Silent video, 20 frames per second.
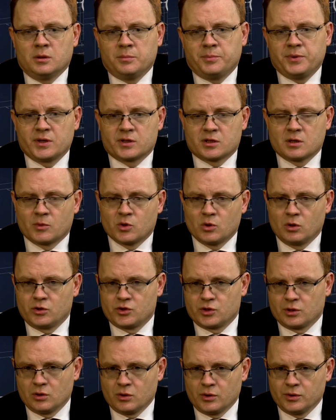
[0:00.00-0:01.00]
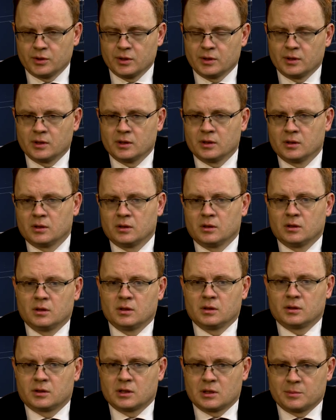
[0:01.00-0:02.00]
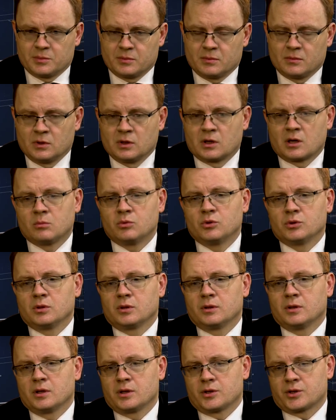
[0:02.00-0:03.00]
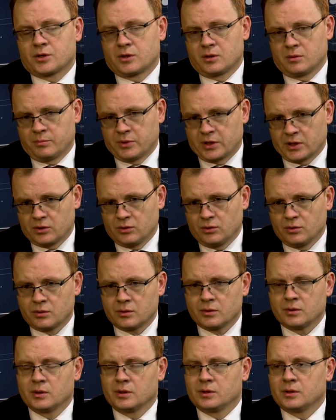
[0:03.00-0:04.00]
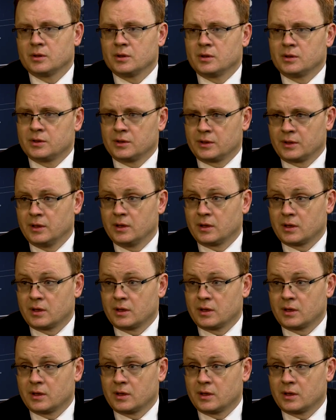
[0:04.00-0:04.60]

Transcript: Имперском колледже Лондона, а, там работает наш партнер, это Сергей